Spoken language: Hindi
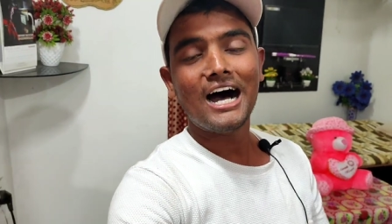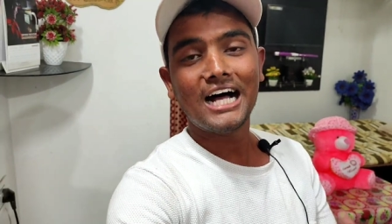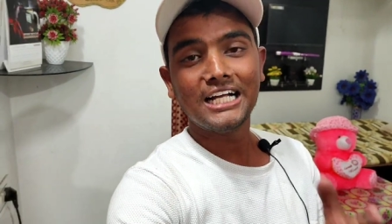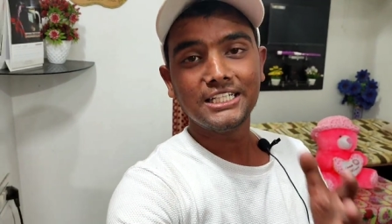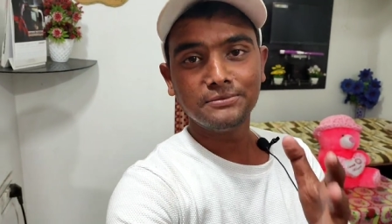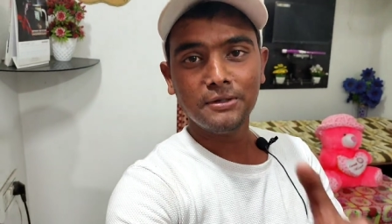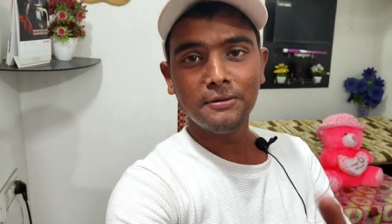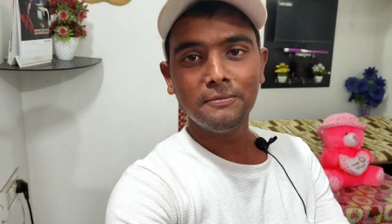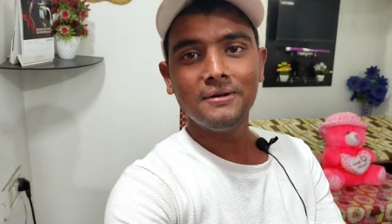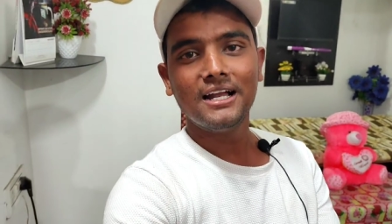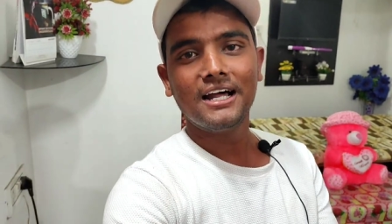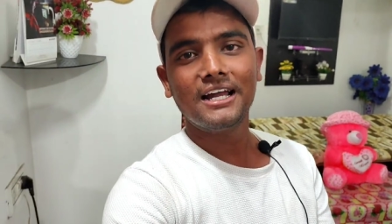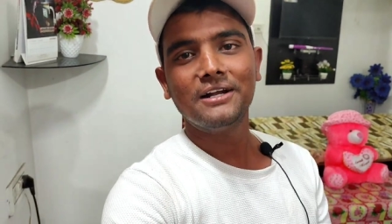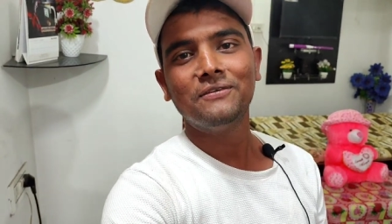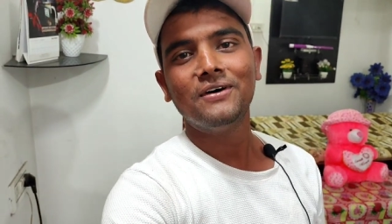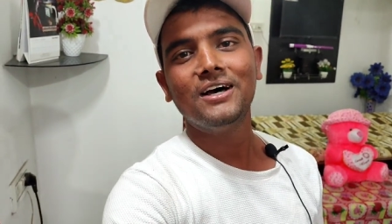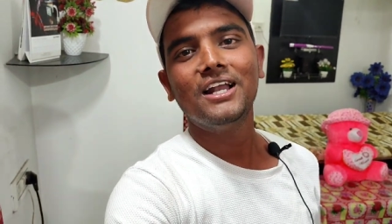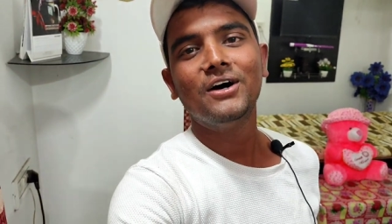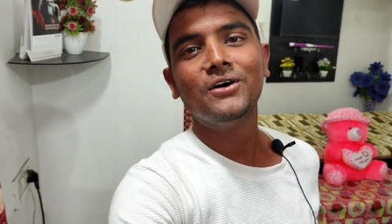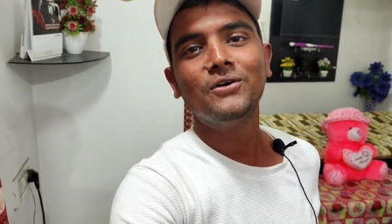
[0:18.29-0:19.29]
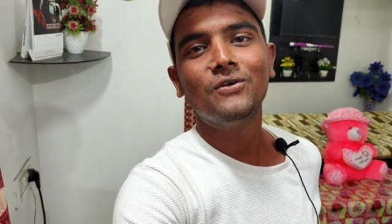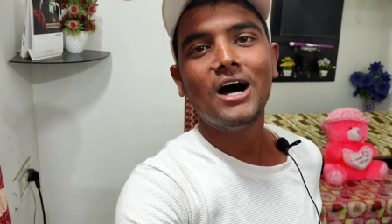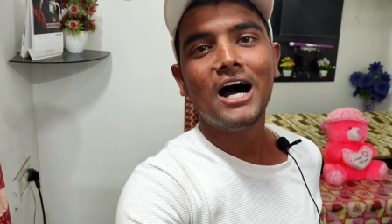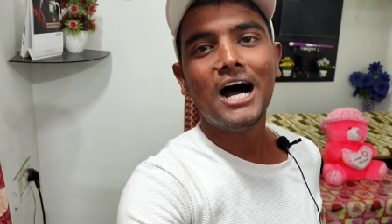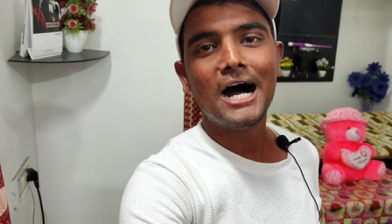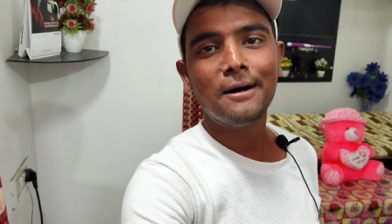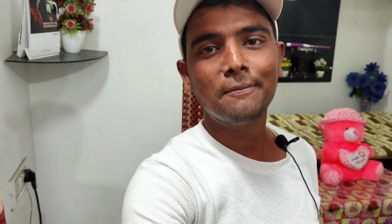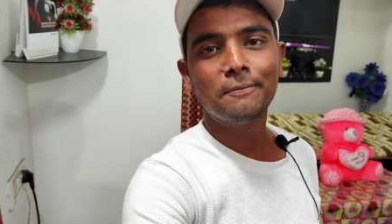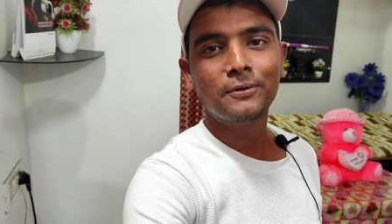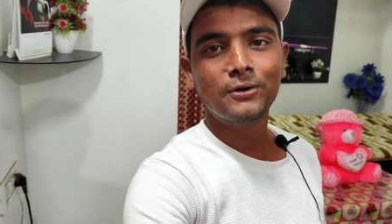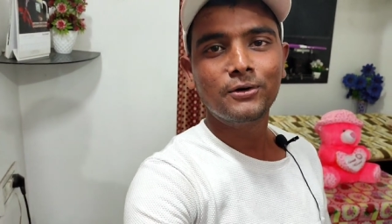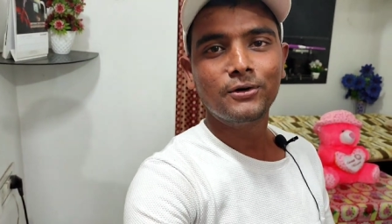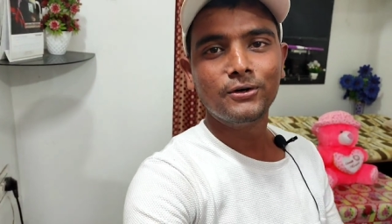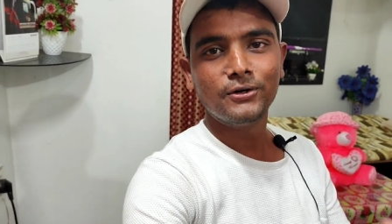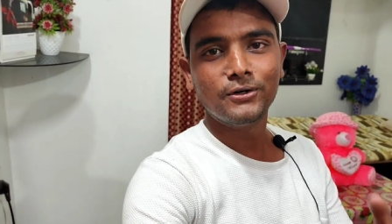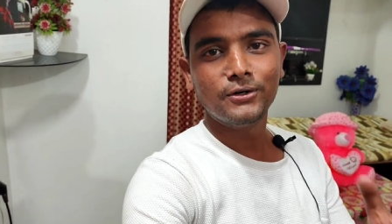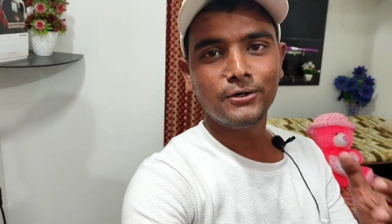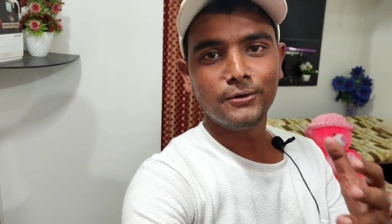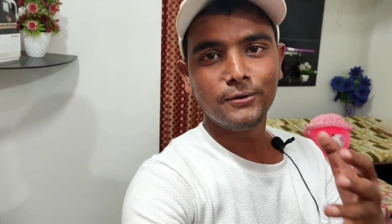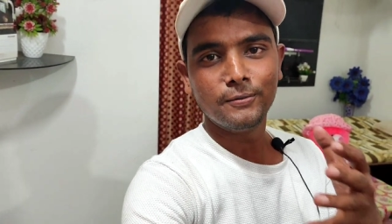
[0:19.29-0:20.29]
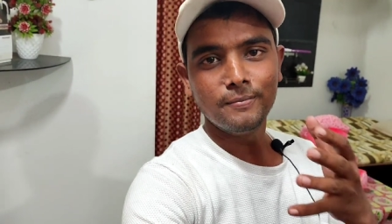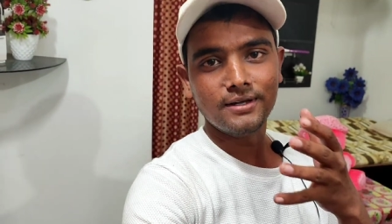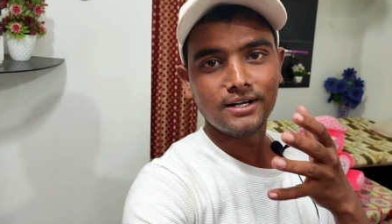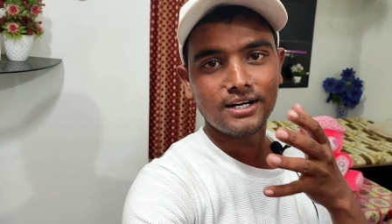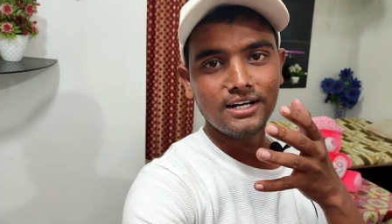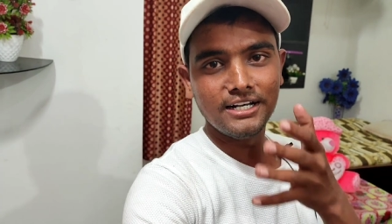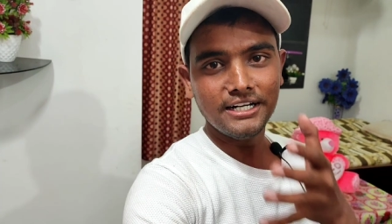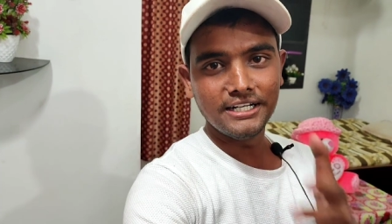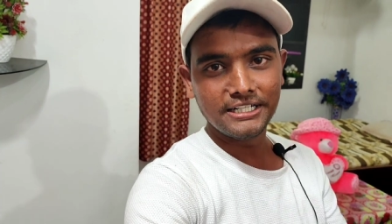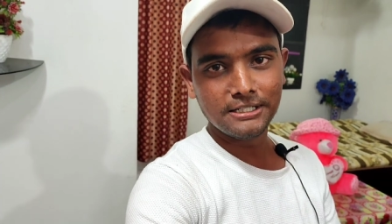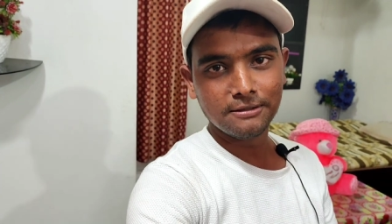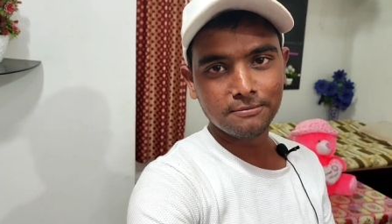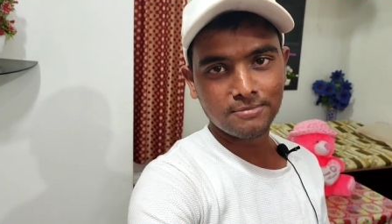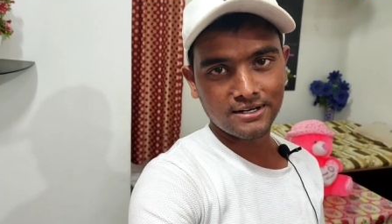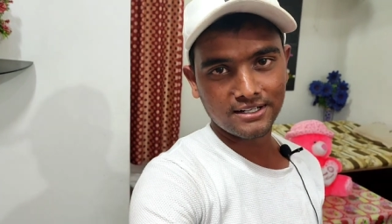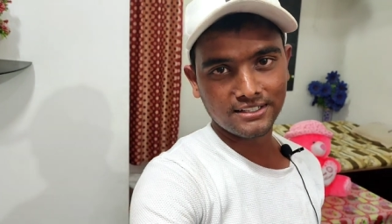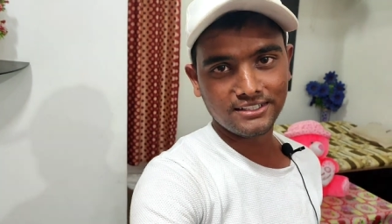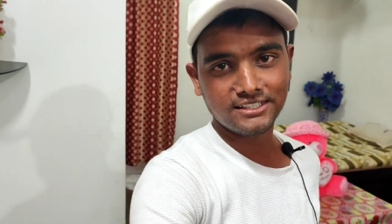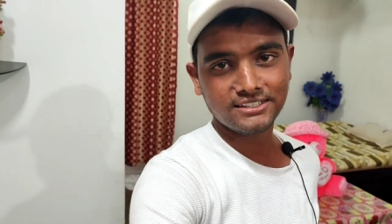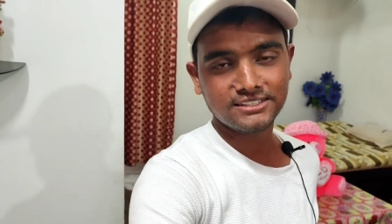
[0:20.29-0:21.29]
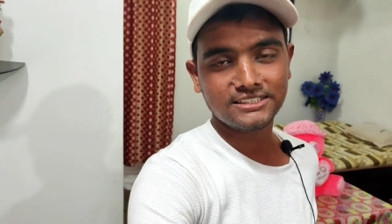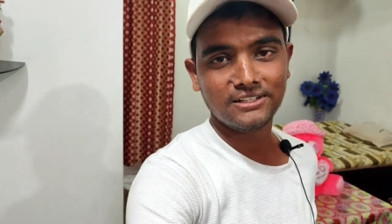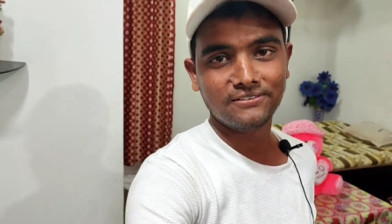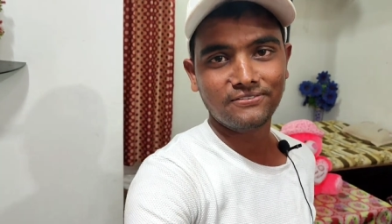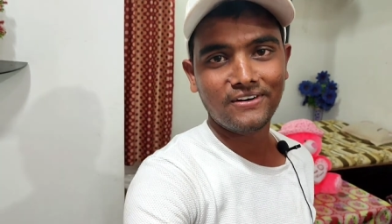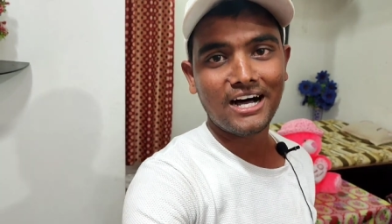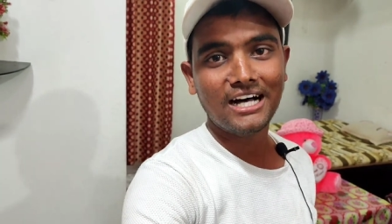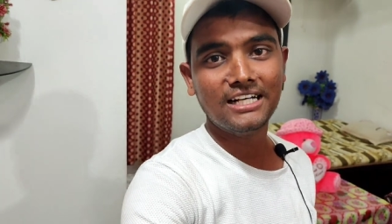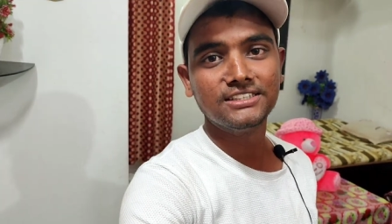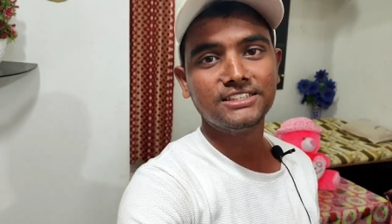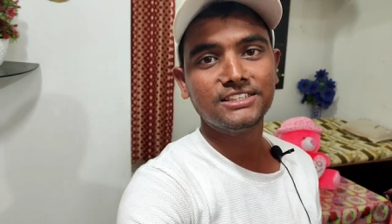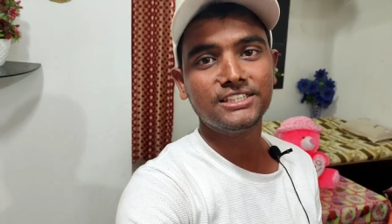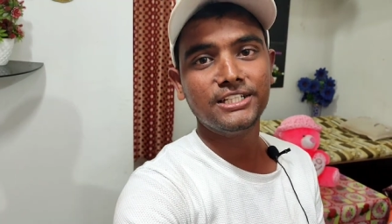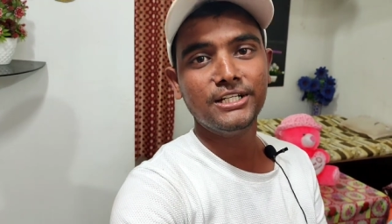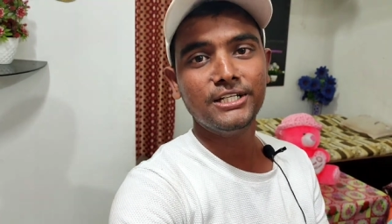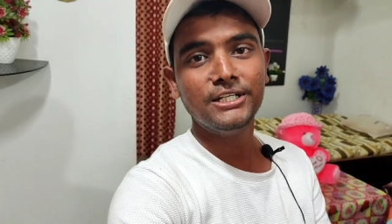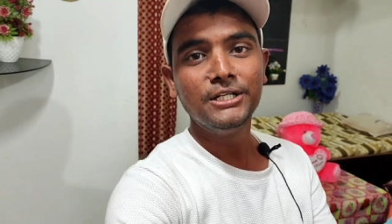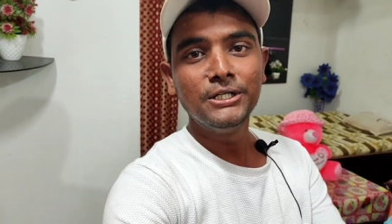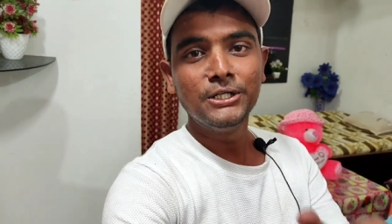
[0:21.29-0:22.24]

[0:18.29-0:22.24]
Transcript: आज मैं मिलाने वाला हूँ आपको मेरा लिटिल ब्रदर सफान से